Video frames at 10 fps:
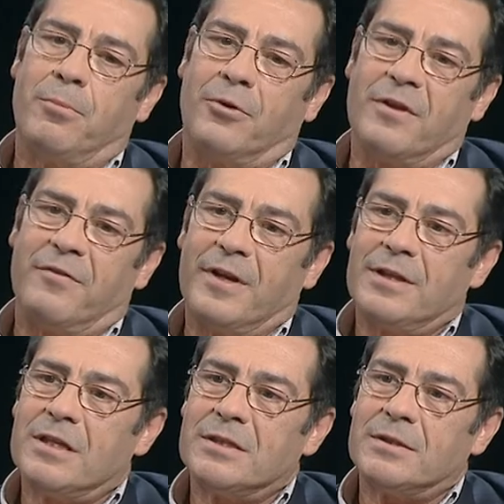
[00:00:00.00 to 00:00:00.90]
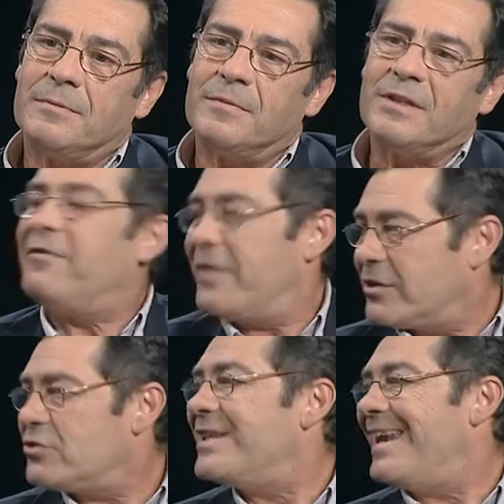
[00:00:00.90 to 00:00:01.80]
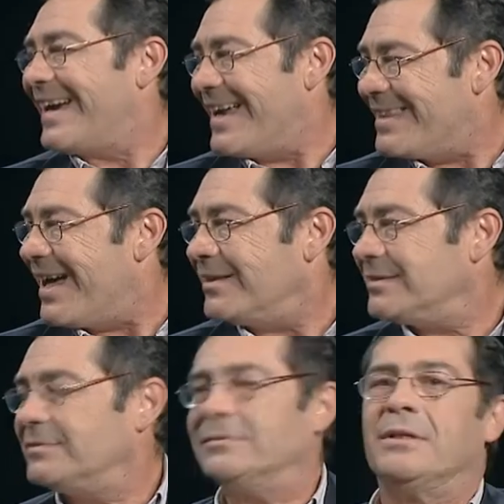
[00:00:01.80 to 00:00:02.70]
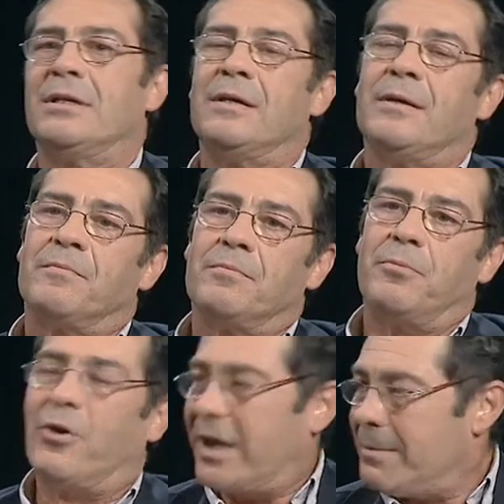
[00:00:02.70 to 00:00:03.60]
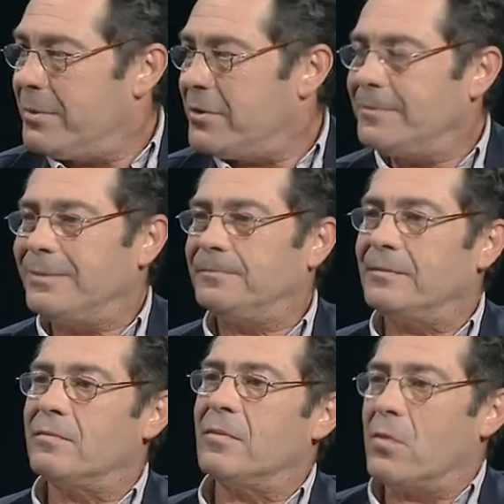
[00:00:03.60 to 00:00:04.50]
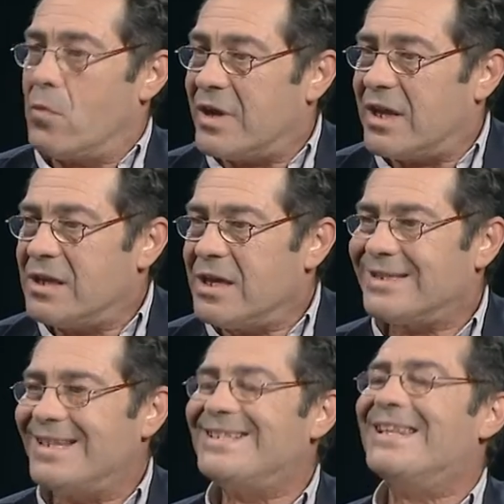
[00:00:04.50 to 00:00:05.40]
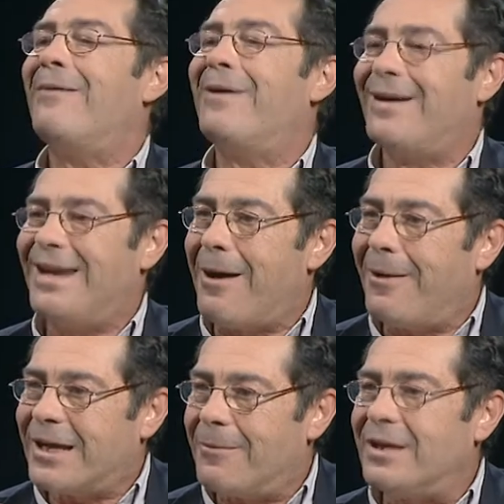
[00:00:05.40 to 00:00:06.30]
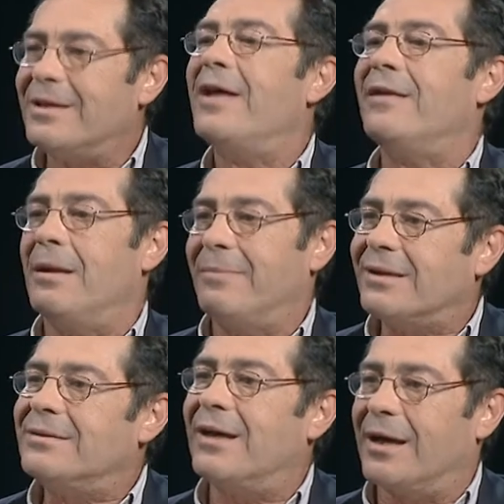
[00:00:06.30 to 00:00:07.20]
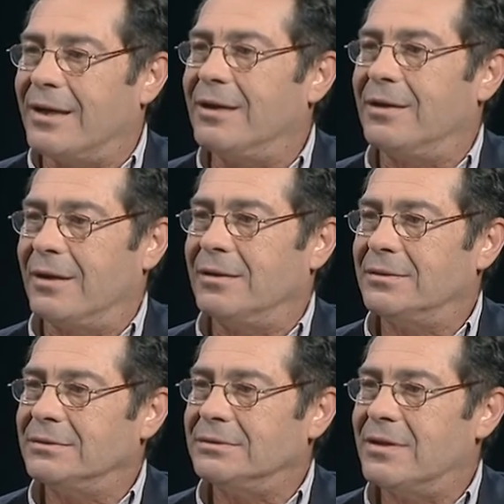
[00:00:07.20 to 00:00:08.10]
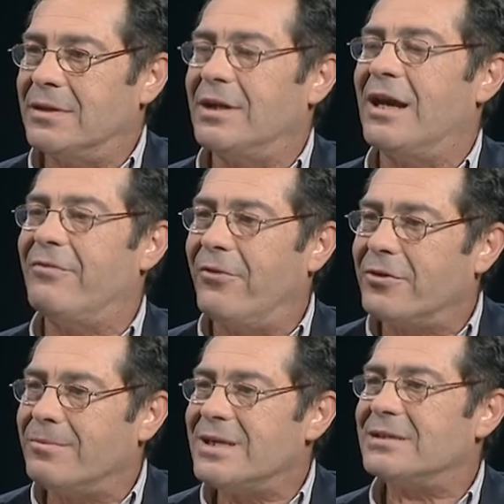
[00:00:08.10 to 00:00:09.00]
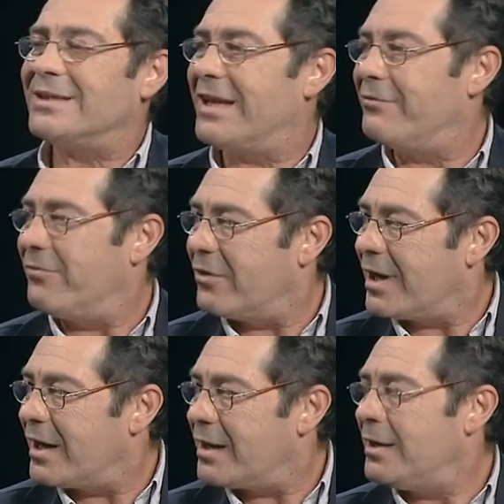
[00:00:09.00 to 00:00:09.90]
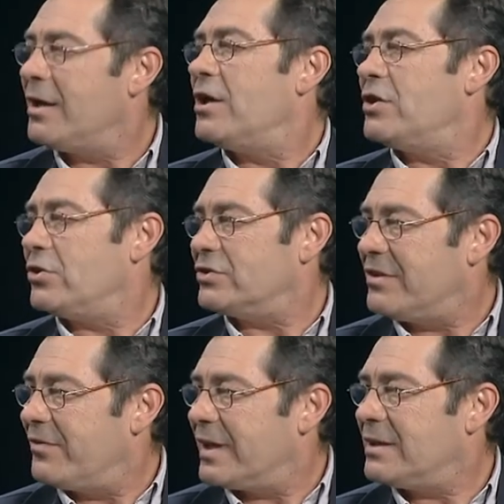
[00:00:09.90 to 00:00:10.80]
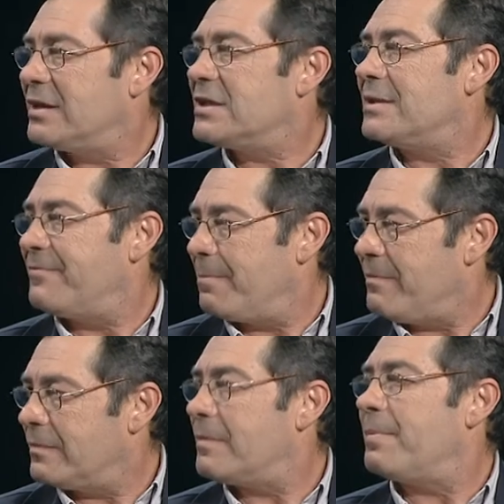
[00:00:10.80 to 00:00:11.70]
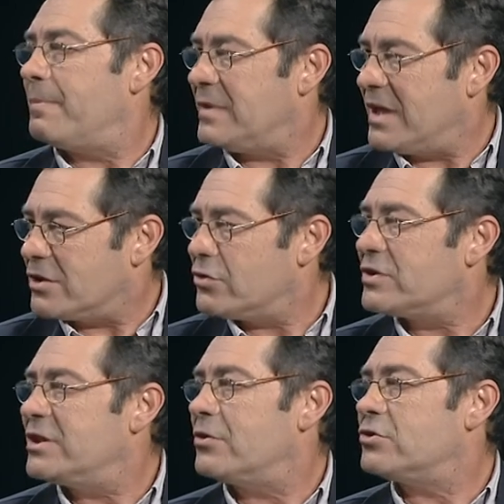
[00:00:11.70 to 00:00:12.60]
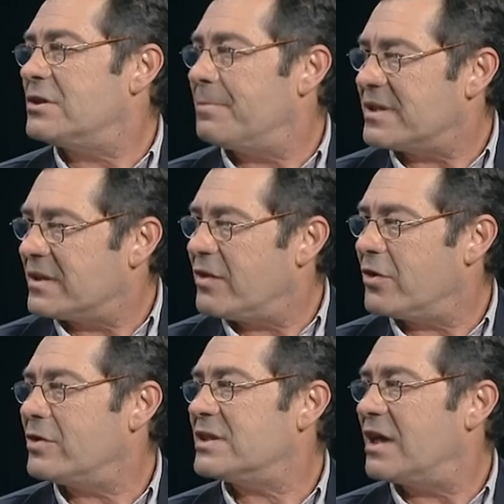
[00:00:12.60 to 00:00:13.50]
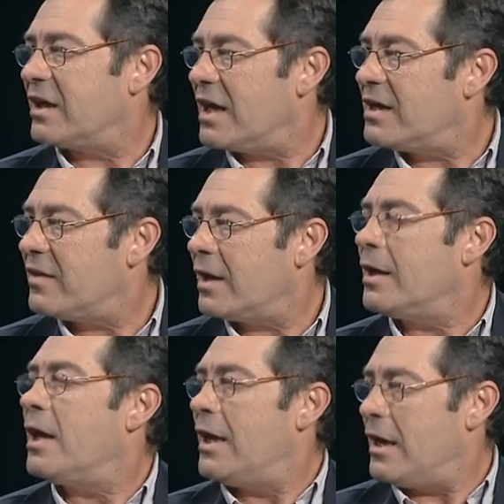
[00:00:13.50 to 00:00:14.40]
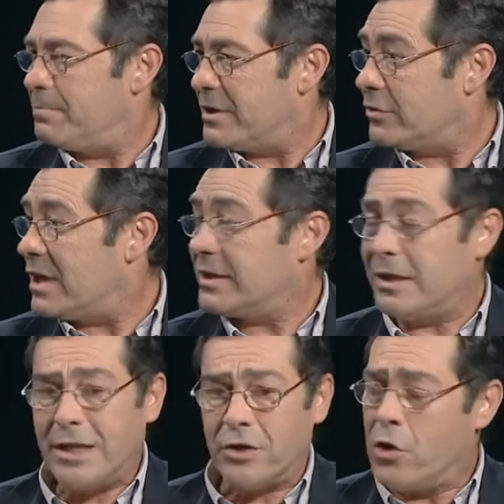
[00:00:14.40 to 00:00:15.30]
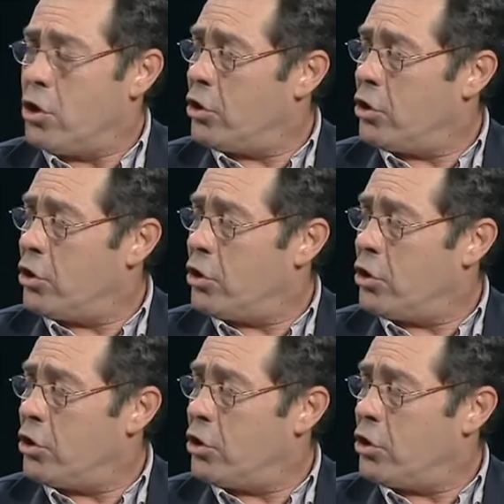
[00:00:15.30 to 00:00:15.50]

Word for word: Por diferentes defectos de la calidad. Por ejemplo, una de ellas es la, variabilidad de la práctica clínica, es decir, la forma de enfocar los diferentes mm, diagnósticos y prescripciones que realizan el personal sanitario.